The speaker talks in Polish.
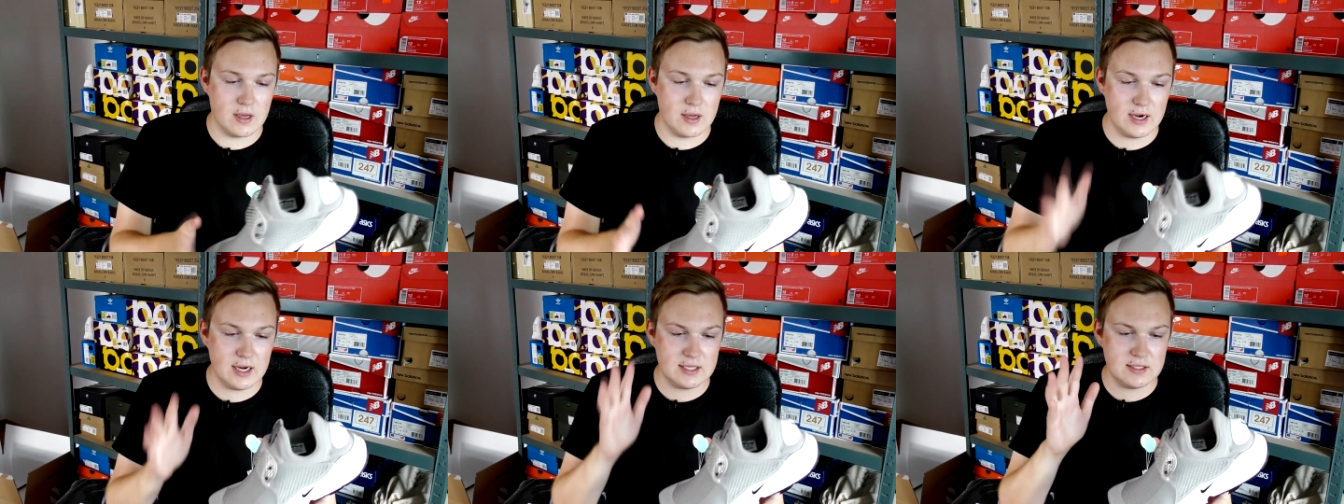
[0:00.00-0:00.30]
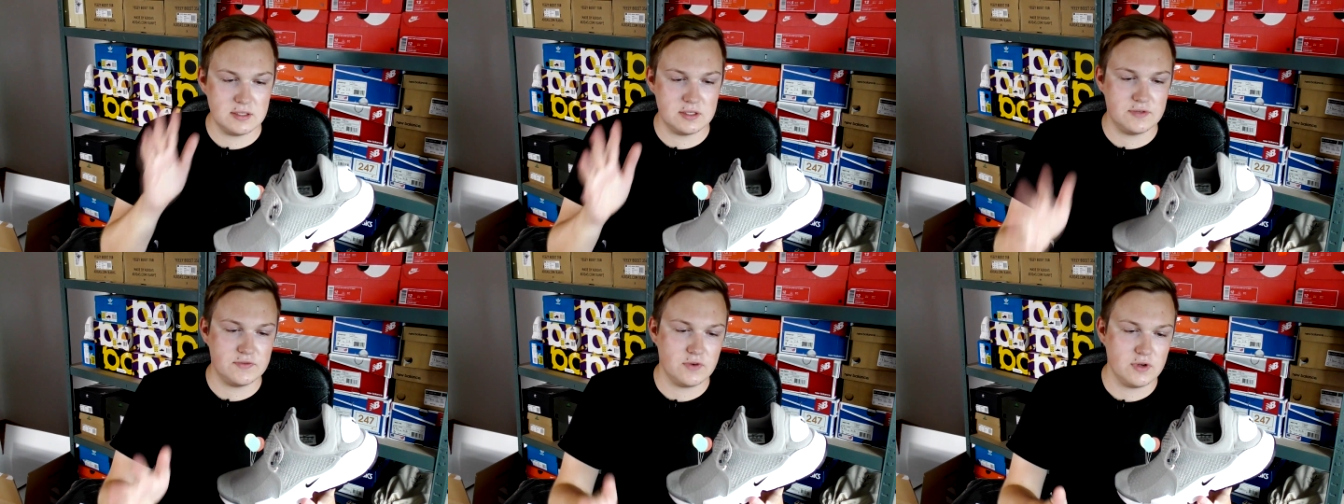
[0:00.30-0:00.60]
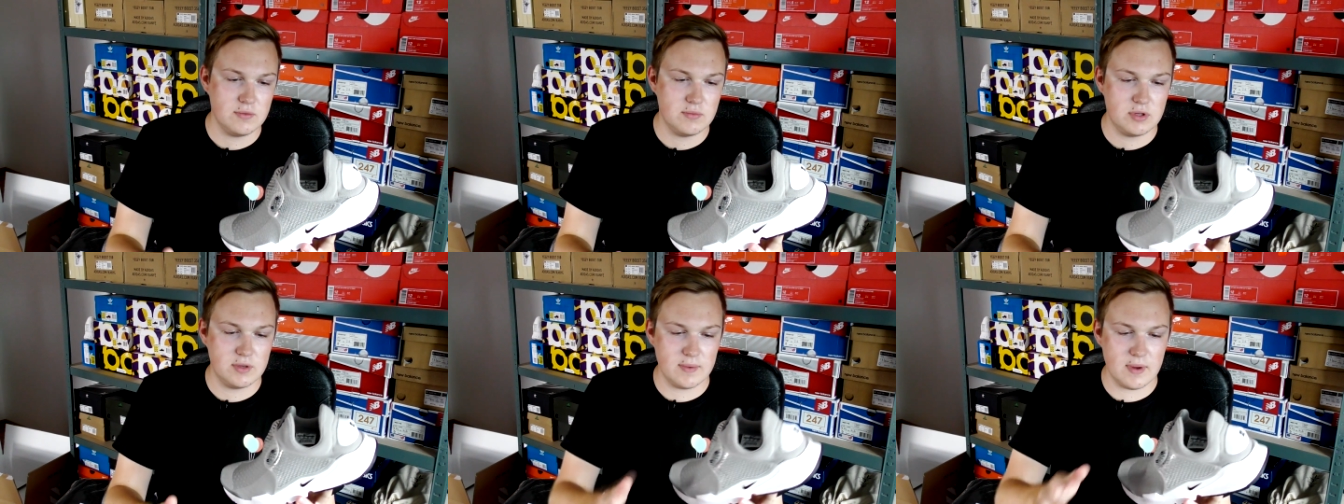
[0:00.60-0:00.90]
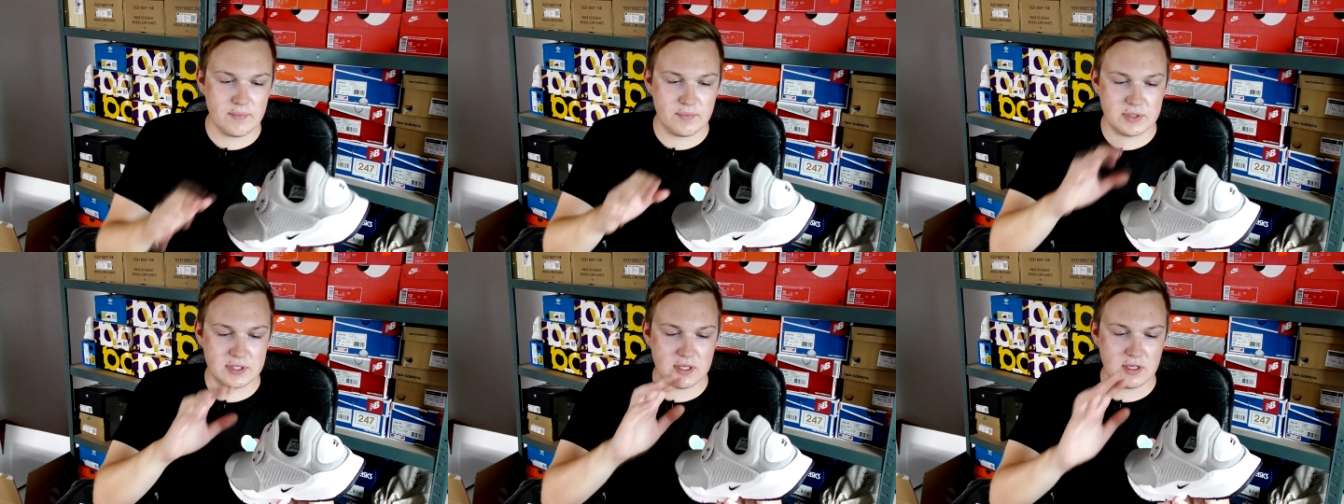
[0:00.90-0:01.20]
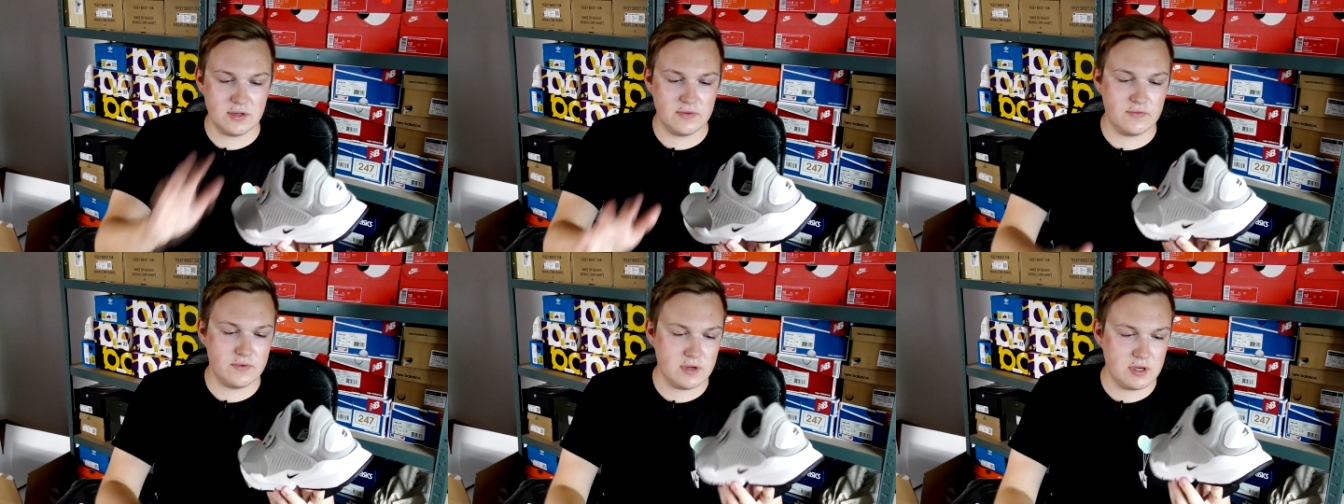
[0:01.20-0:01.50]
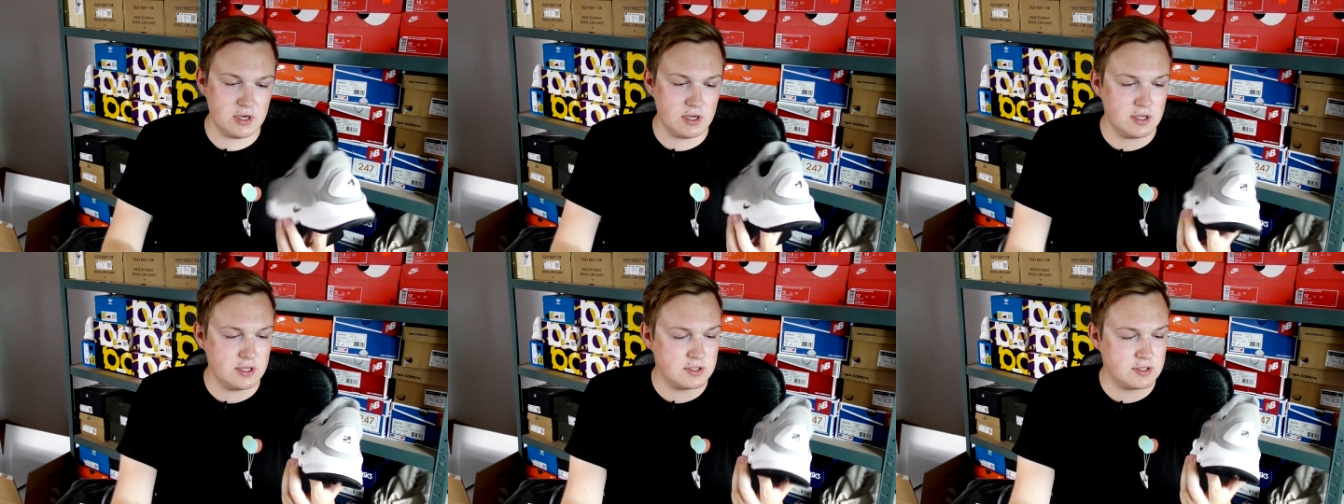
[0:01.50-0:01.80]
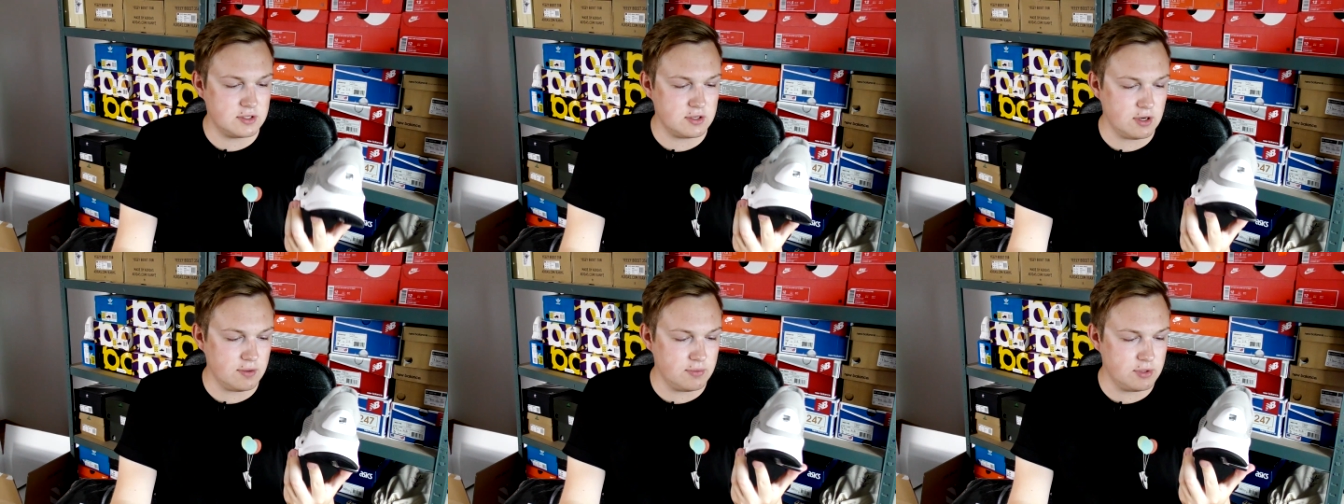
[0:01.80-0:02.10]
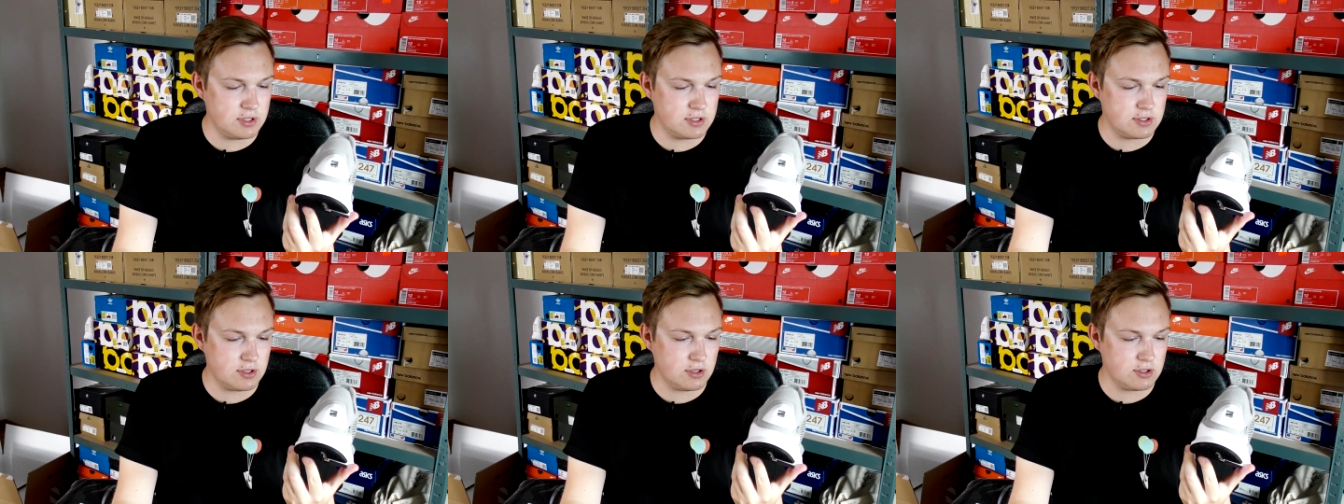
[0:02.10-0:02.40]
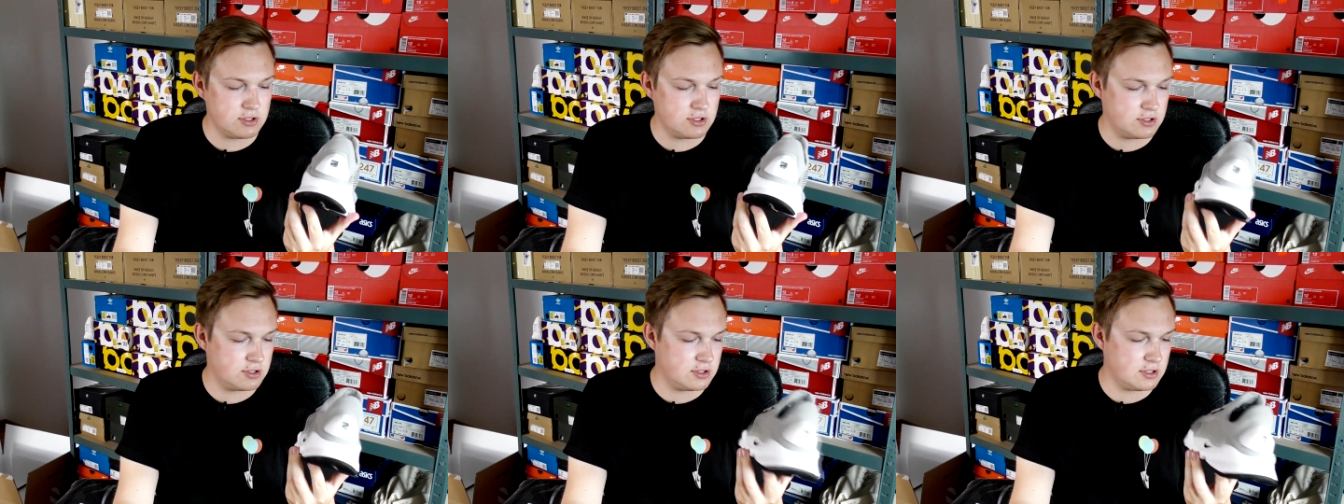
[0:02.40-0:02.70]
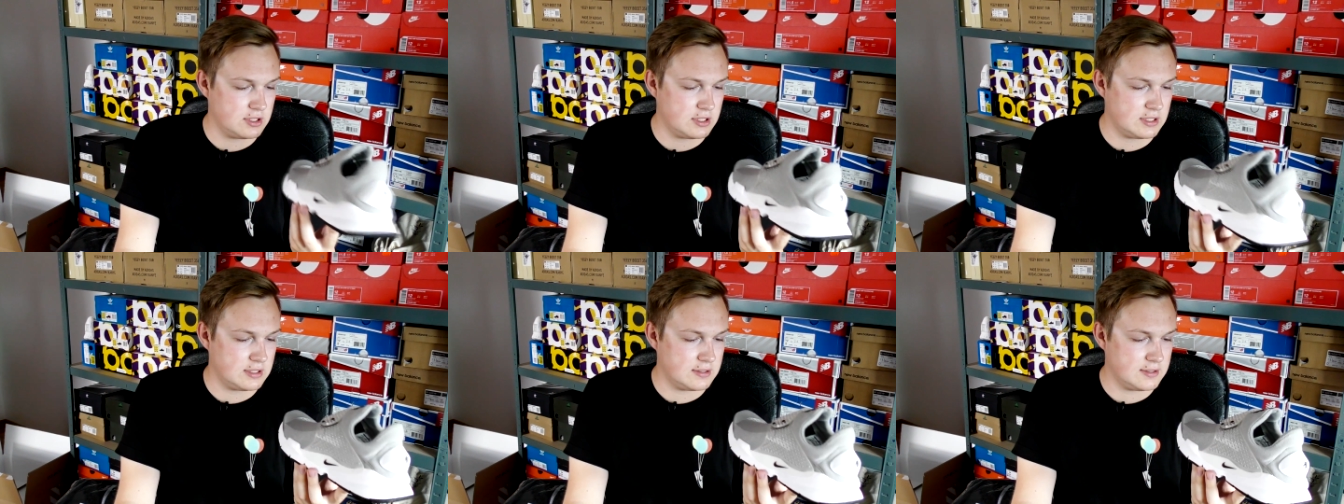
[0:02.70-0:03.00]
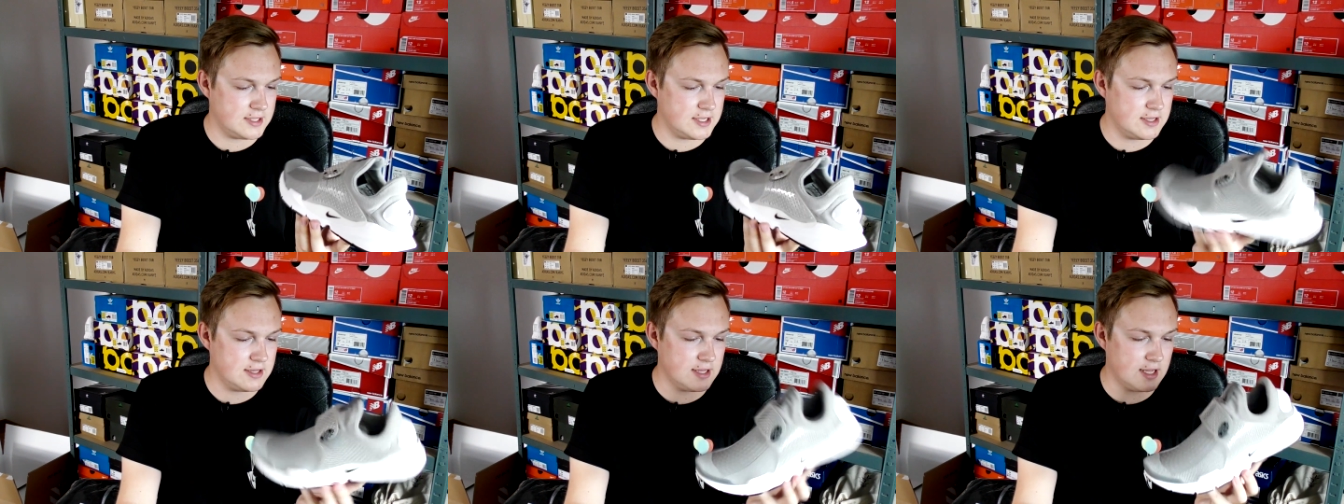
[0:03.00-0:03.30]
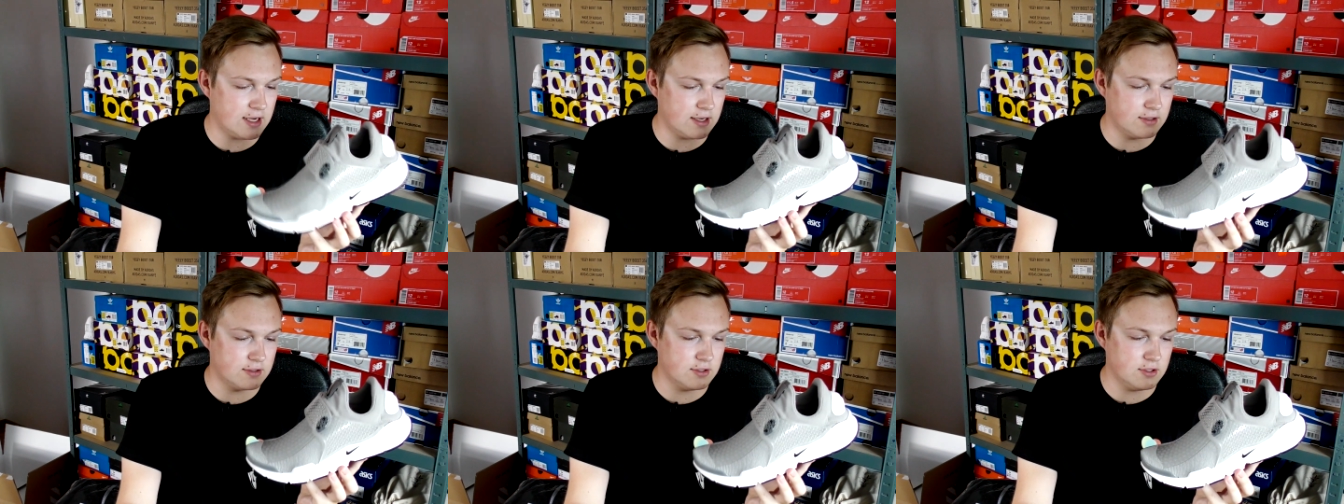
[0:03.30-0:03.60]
Razem ze swoim teamem postanowili zrobić coś e, innego.